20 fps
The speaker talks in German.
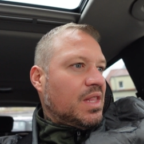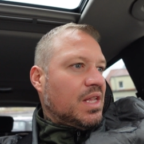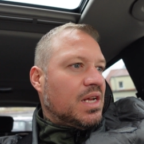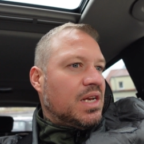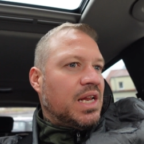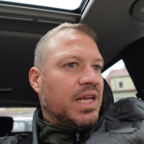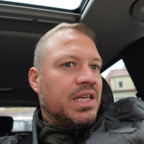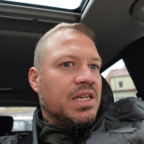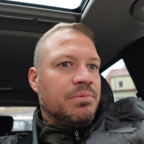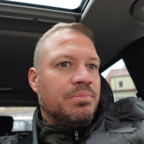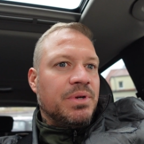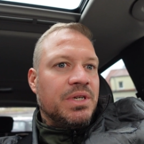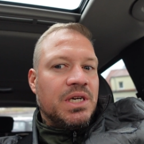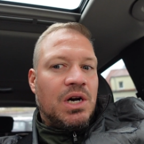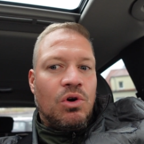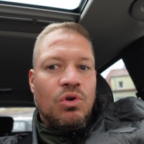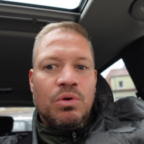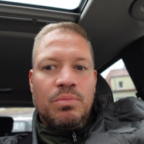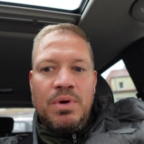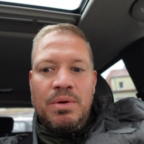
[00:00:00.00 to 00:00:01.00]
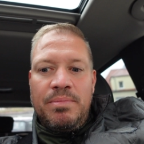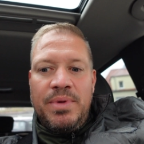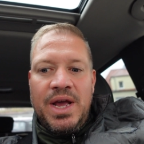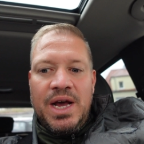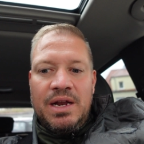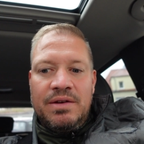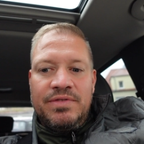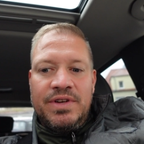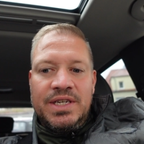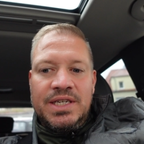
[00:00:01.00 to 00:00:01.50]
Lächelt mich auch immer
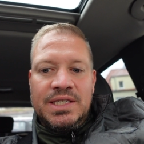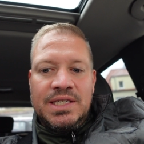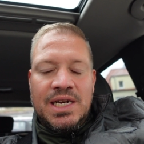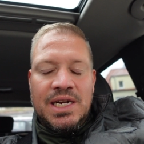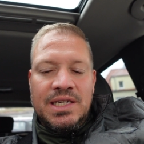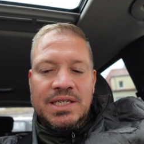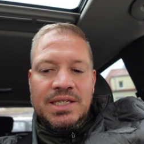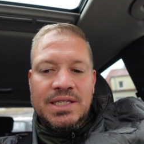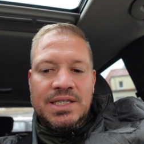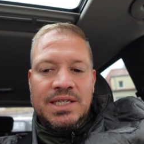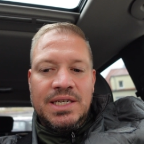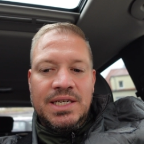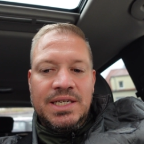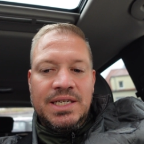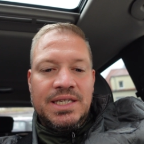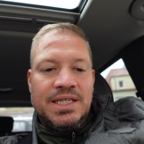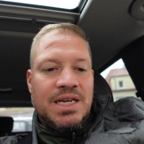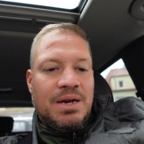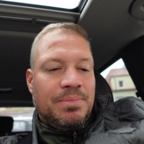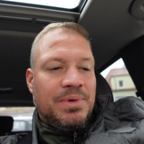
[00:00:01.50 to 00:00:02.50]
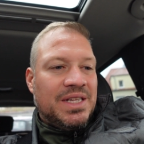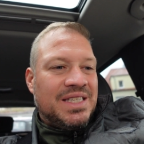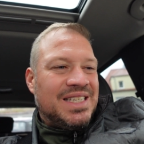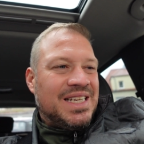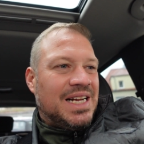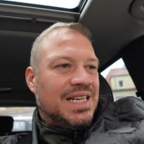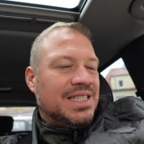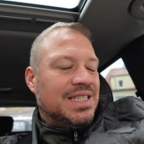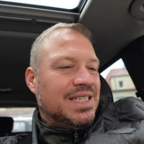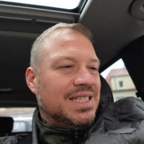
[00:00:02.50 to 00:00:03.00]
mehr an, wenn ich jetzt gleich nichts kriege. Ich habe jetzt
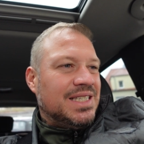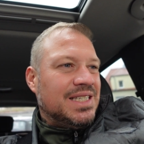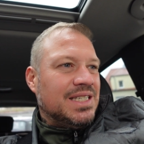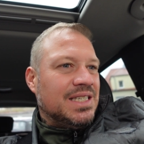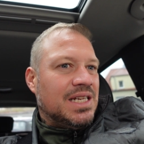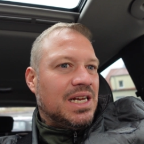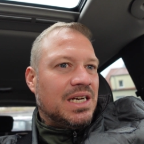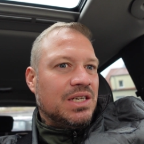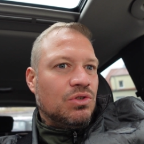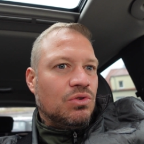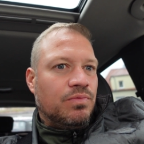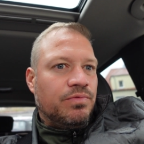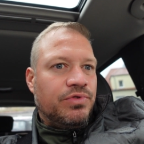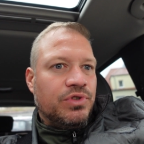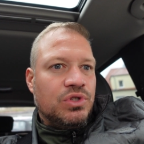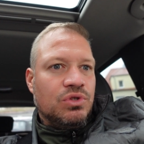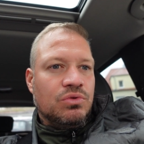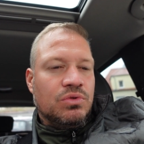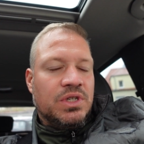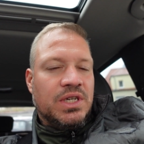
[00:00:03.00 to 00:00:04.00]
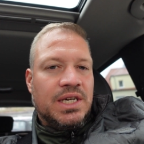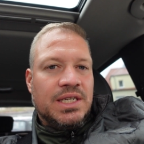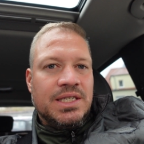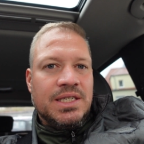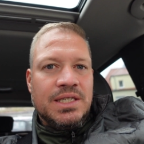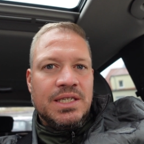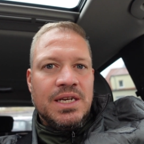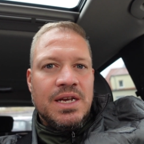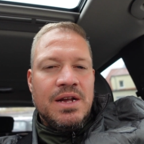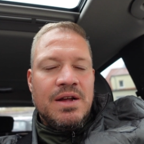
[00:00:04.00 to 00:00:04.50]
als nächstes gleich um 14.30
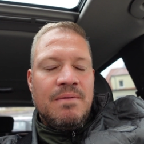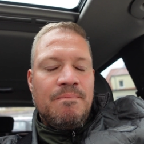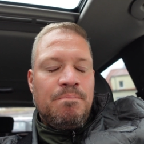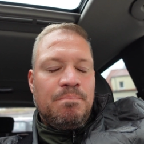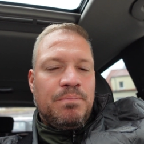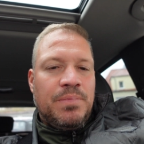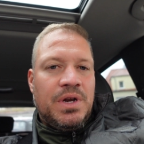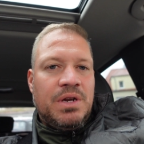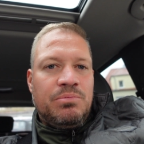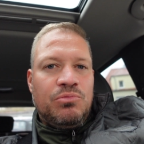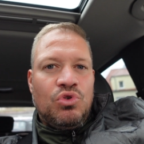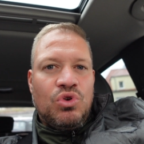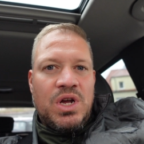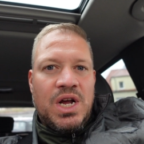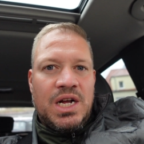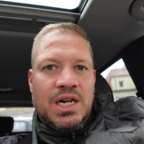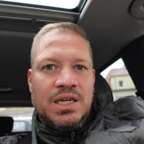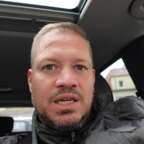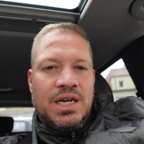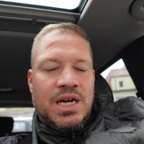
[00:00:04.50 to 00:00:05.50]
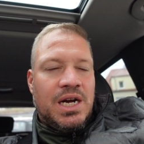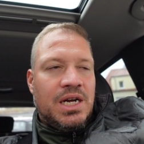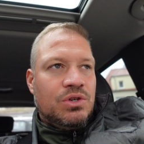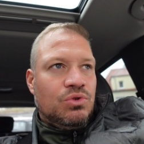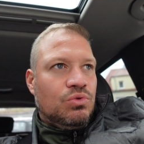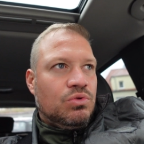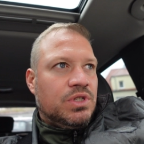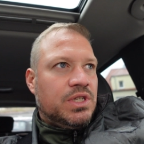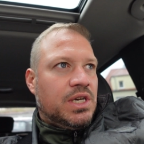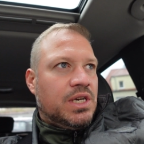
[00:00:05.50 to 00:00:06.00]
Uhr bei dem lokalen
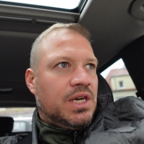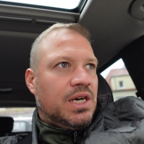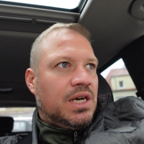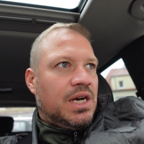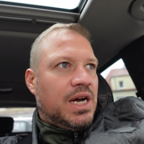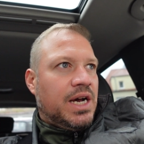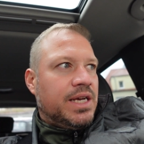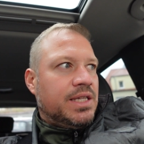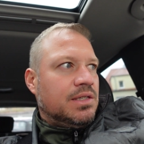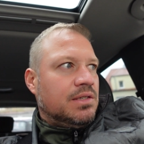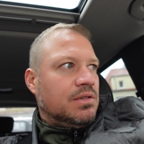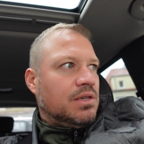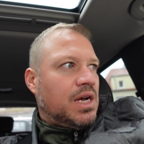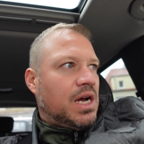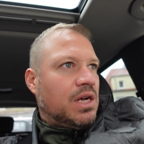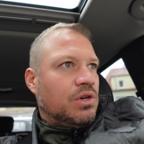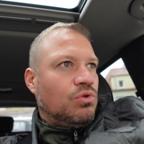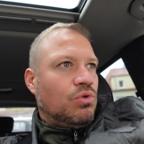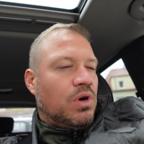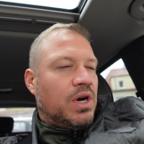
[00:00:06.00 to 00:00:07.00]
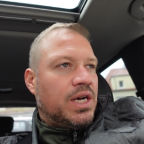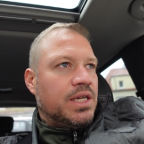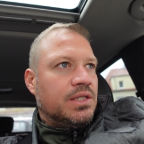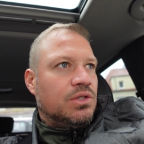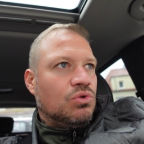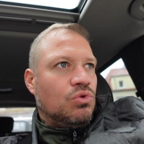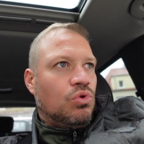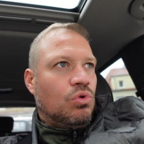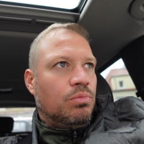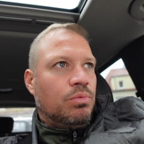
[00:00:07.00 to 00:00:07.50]
Radiosender 1, Radio
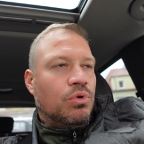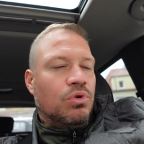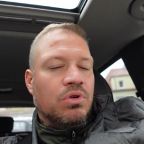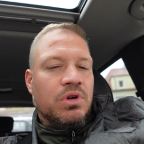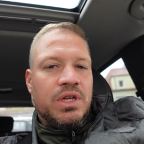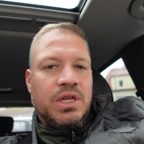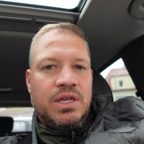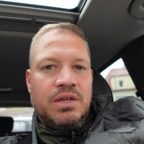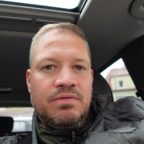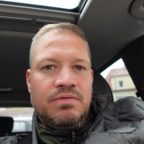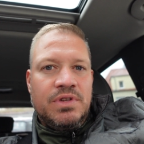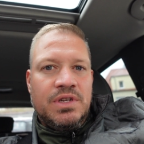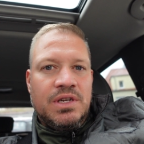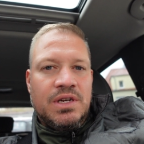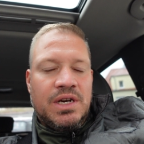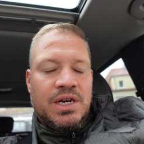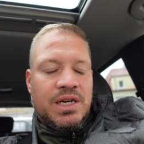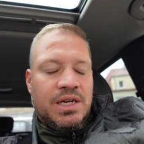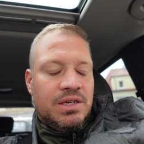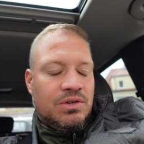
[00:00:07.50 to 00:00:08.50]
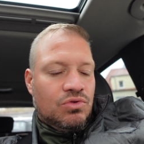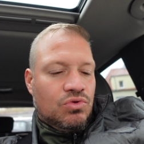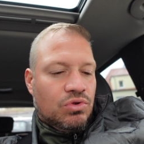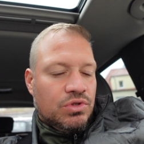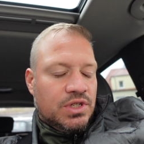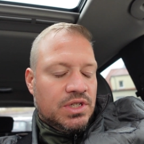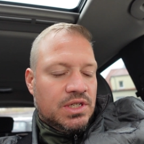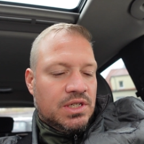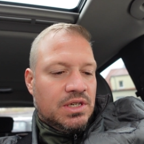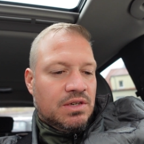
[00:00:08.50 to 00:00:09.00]
1 Coburg, irgendwie ein
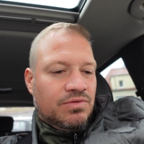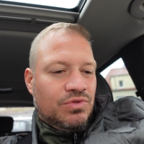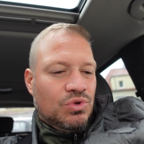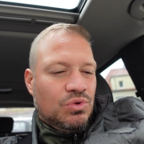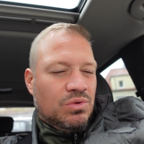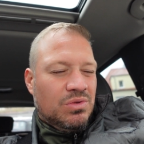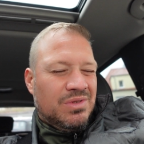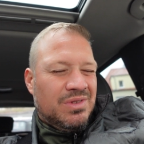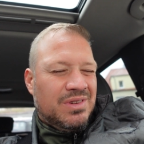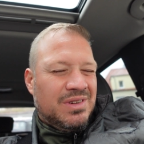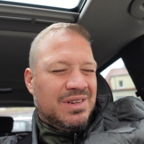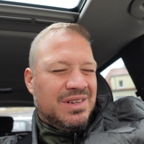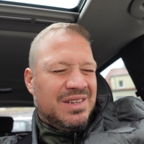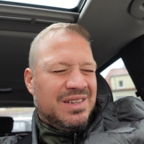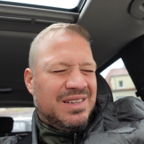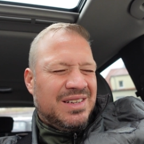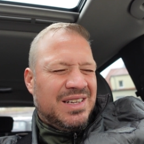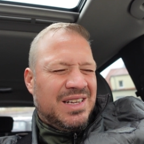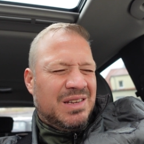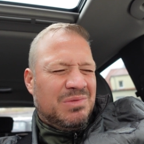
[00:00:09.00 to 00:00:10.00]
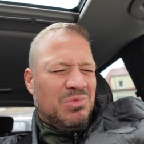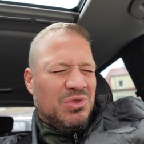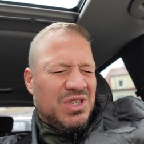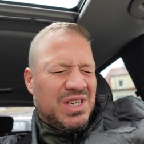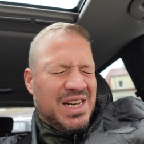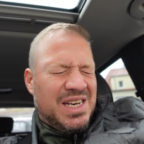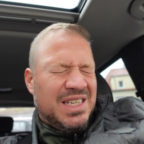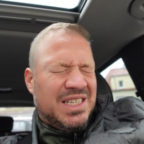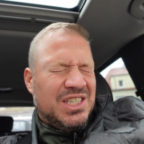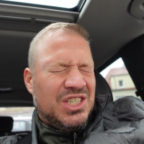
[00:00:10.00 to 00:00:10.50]
kurzes Interview. Ich muss
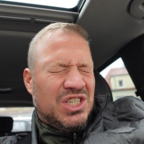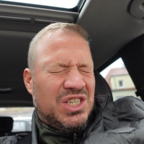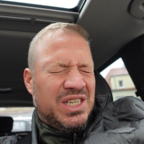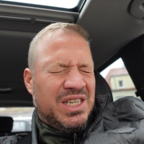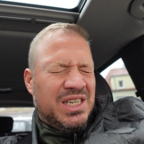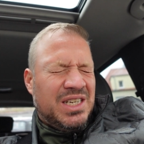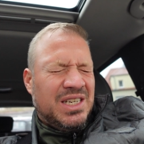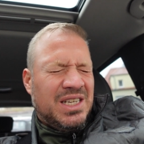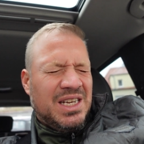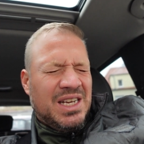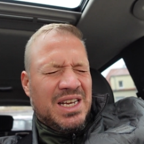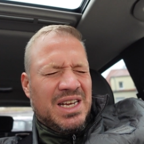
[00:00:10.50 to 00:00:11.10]
ehrlich gestehen,